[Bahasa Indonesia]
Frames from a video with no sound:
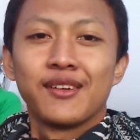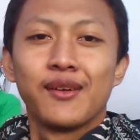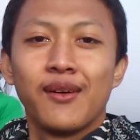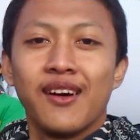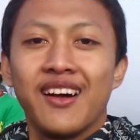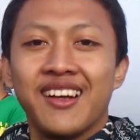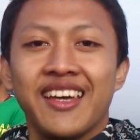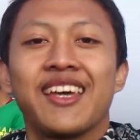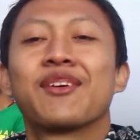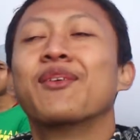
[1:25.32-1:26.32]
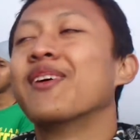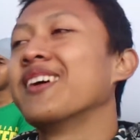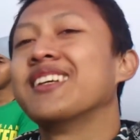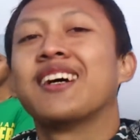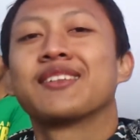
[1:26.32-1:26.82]
gua eh
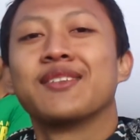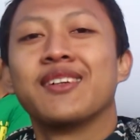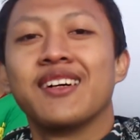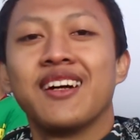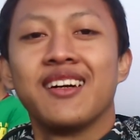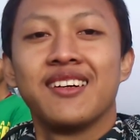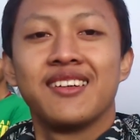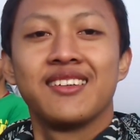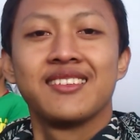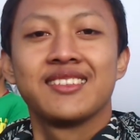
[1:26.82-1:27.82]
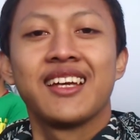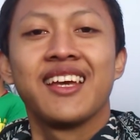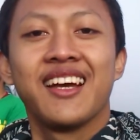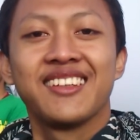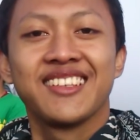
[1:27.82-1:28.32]
gua jangan gua oh.
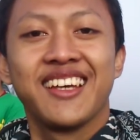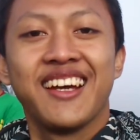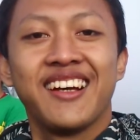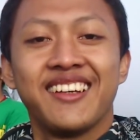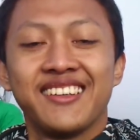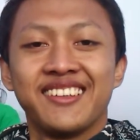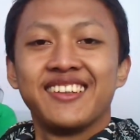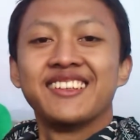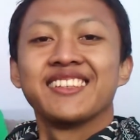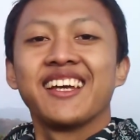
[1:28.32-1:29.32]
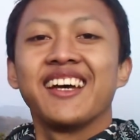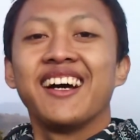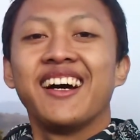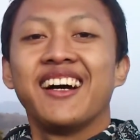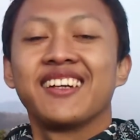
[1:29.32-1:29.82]
saya saya
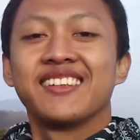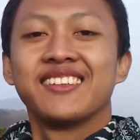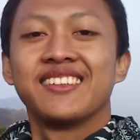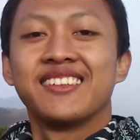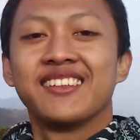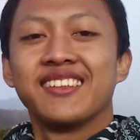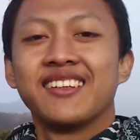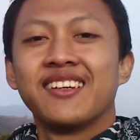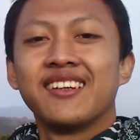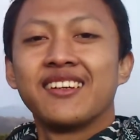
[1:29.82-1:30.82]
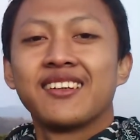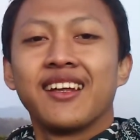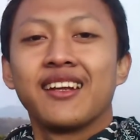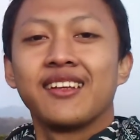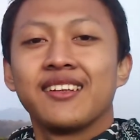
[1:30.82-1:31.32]
saya Aan
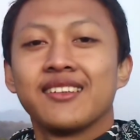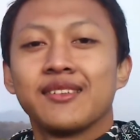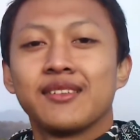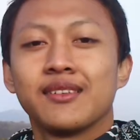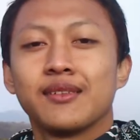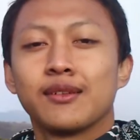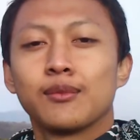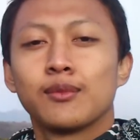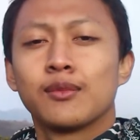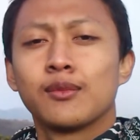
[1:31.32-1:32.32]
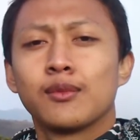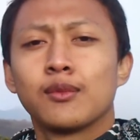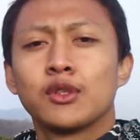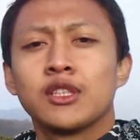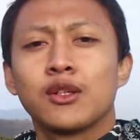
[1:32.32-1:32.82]
dari
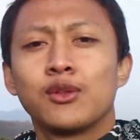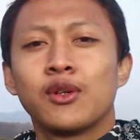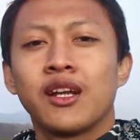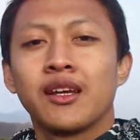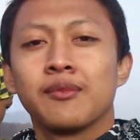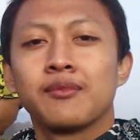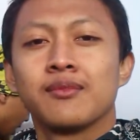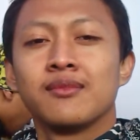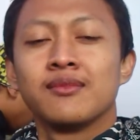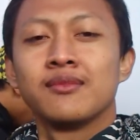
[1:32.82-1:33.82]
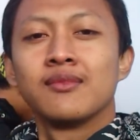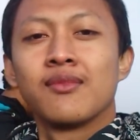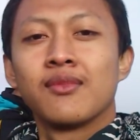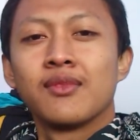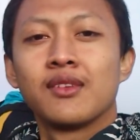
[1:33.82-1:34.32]
Puncak Gunung Gede.
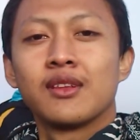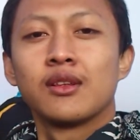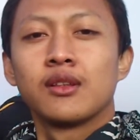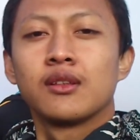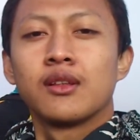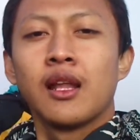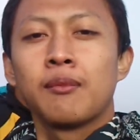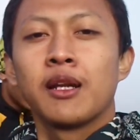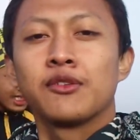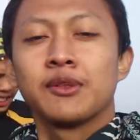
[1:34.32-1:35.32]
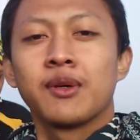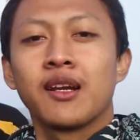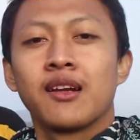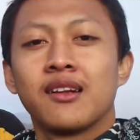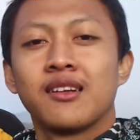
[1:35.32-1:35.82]
dua 8
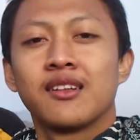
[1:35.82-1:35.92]
November